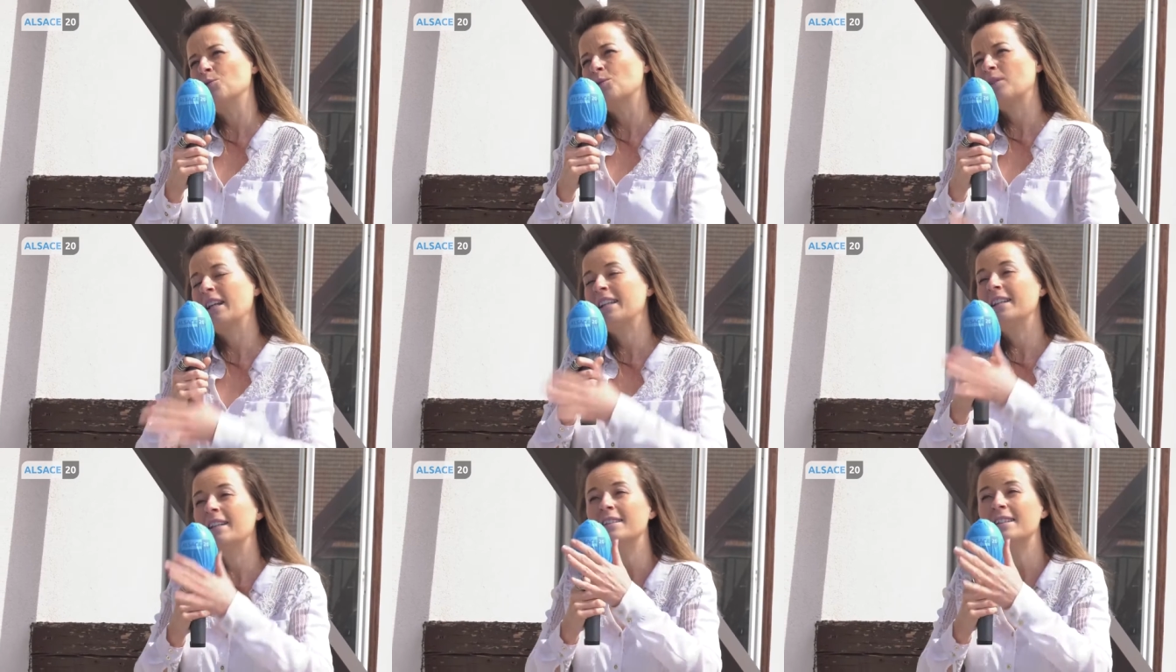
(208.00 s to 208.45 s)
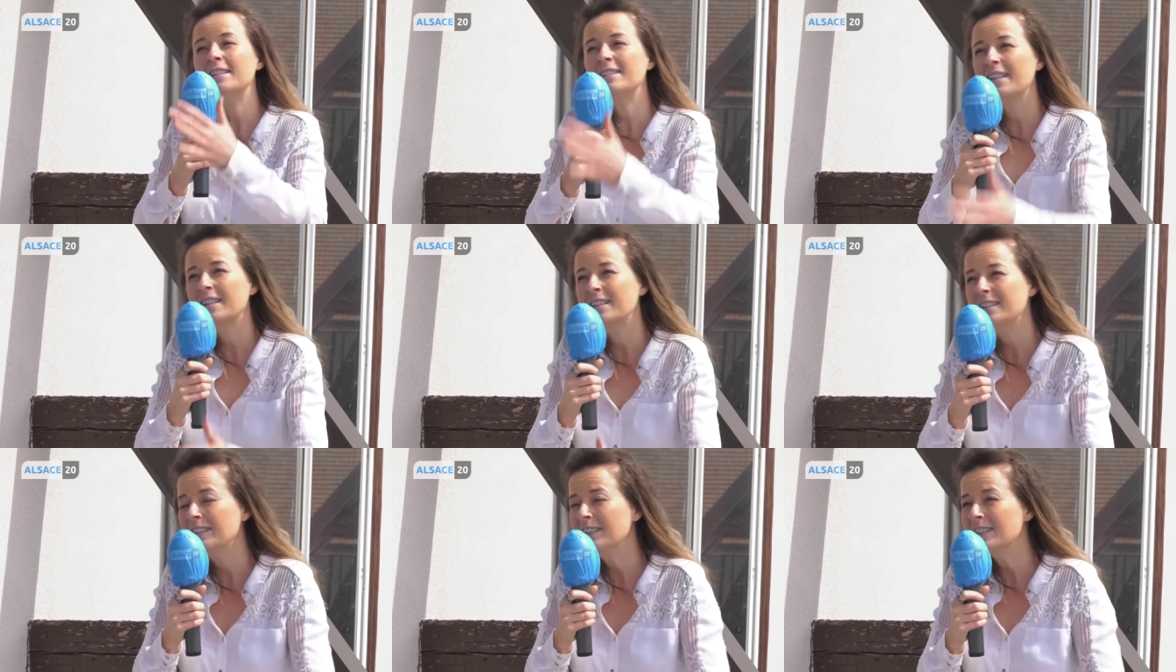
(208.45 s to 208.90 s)
Donc là, il y a des
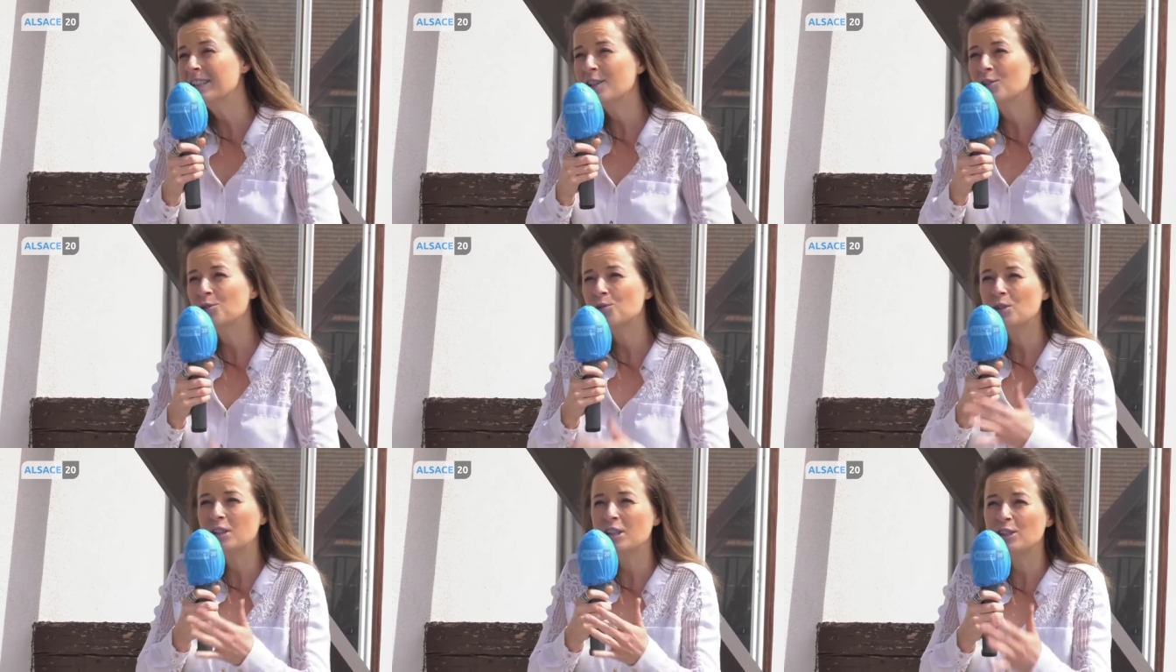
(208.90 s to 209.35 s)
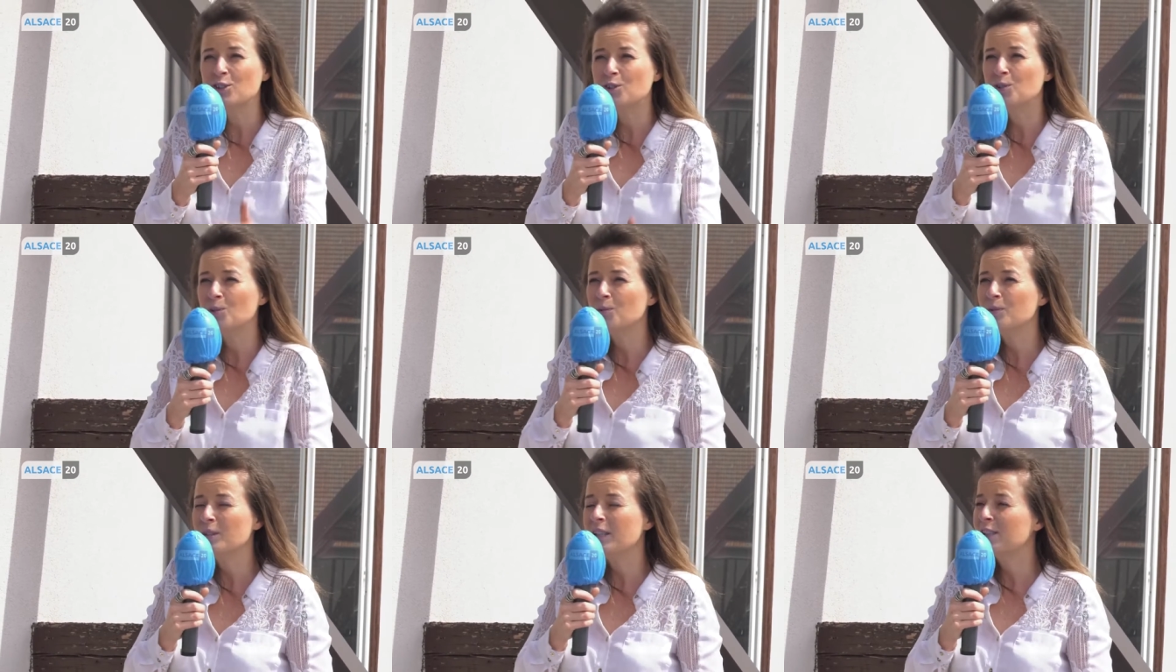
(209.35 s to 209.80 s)
techniques hein, de
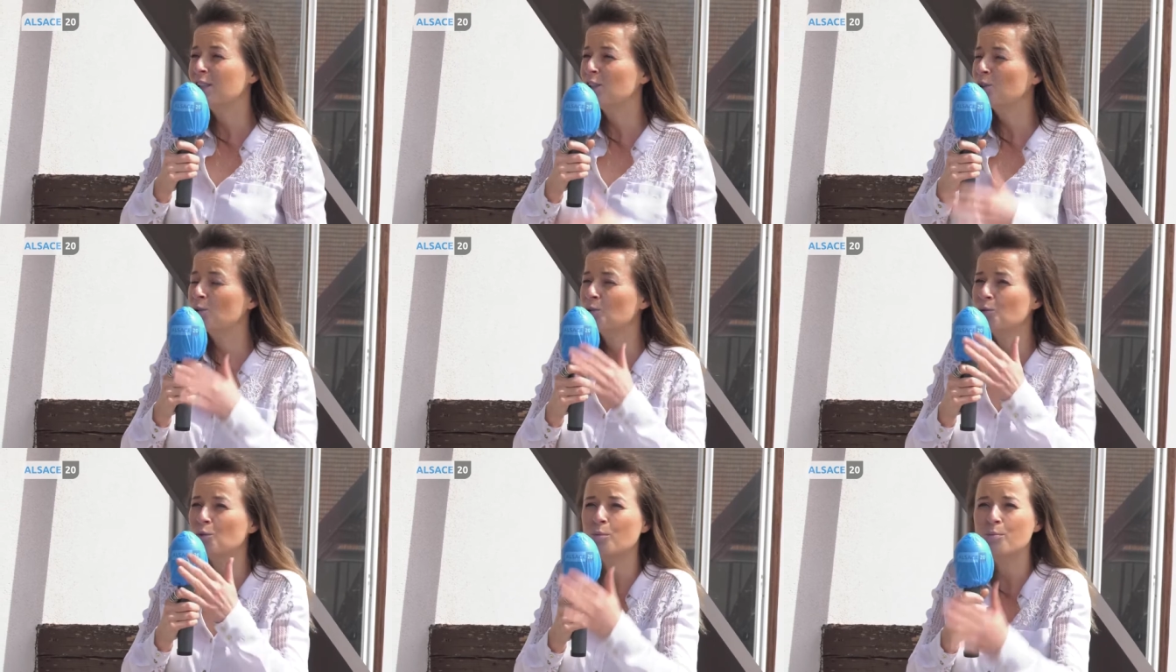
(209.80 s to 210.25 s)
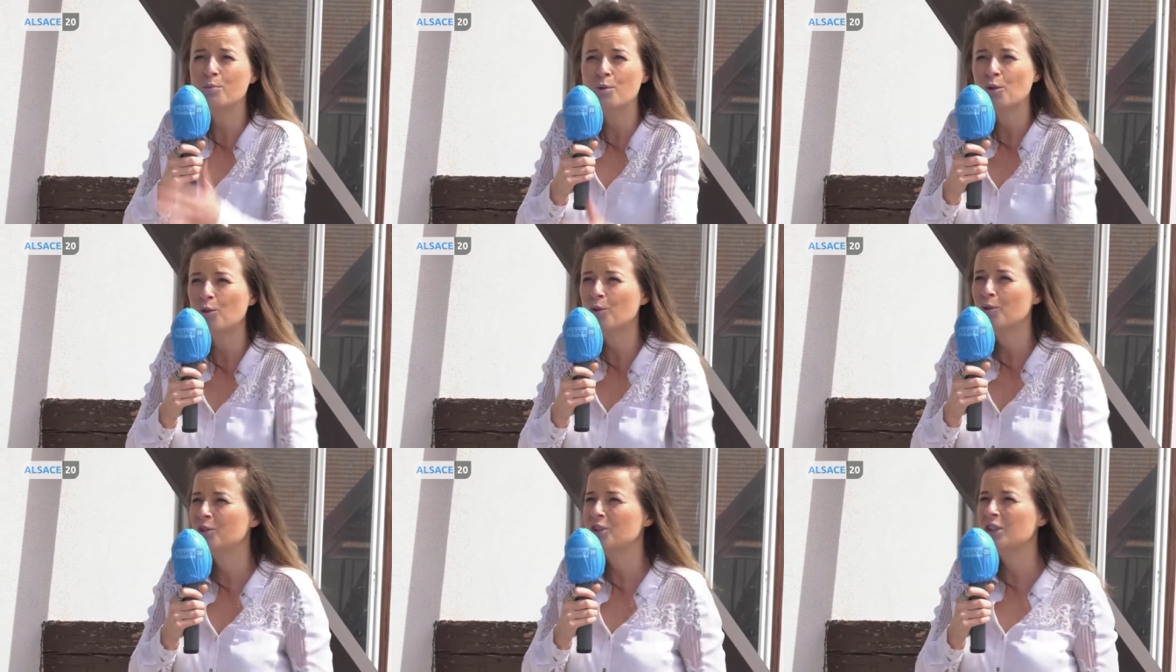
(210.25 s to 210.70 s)
gestion, il y a des choses qu'on peut
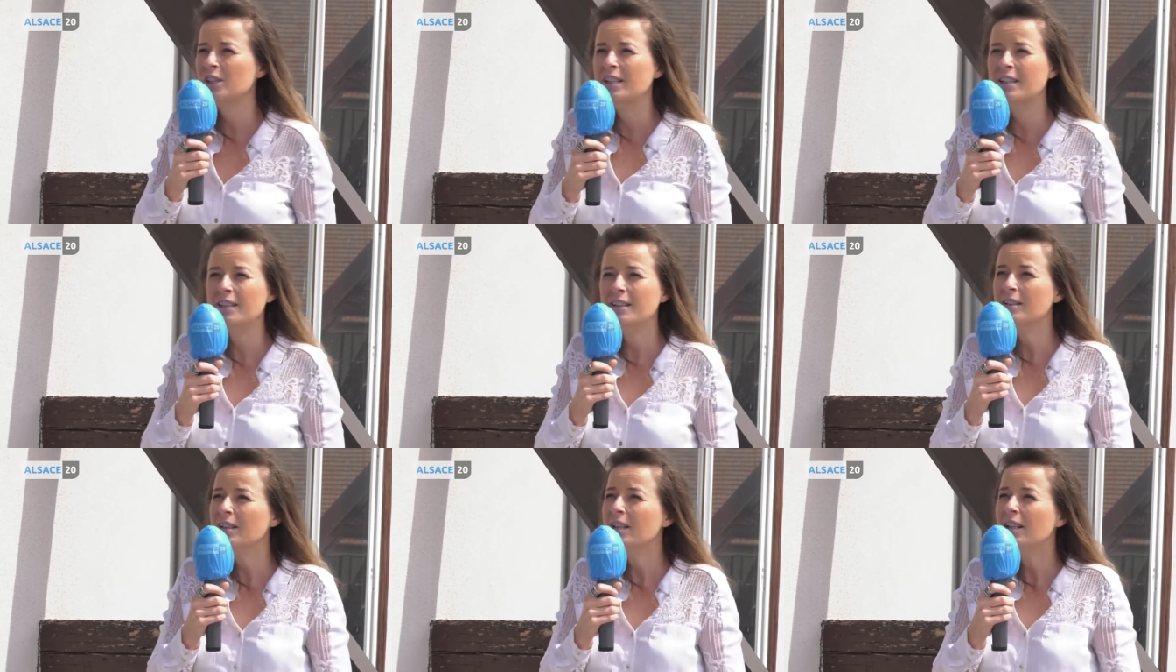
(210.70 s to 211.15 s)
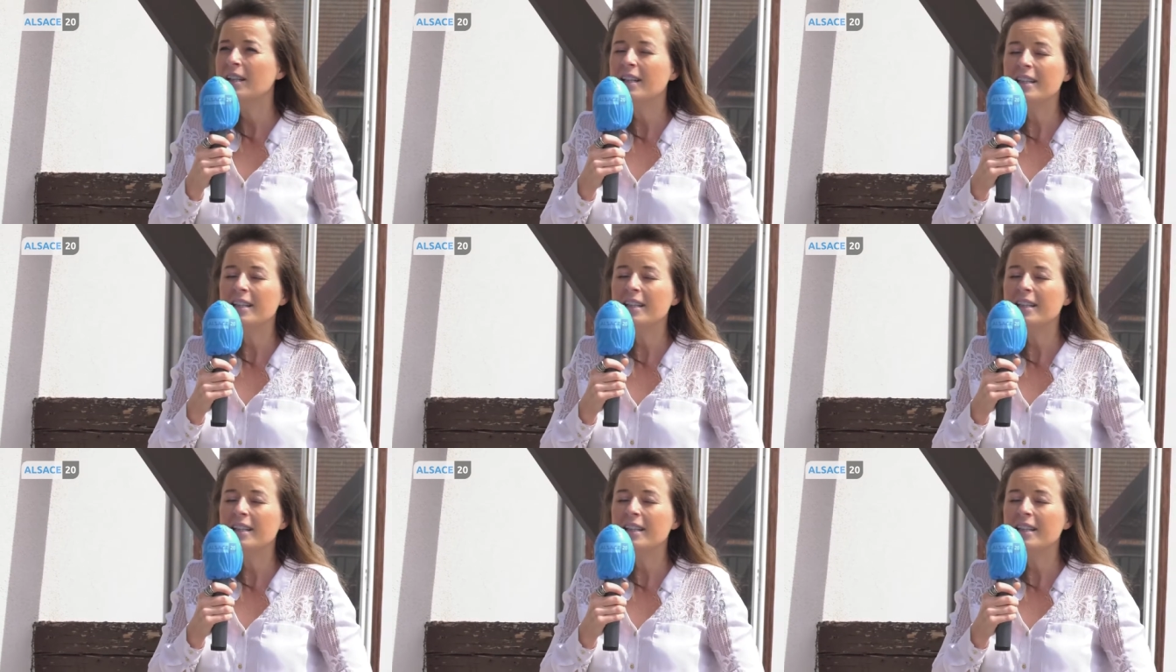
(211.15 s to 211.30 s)
enclencher,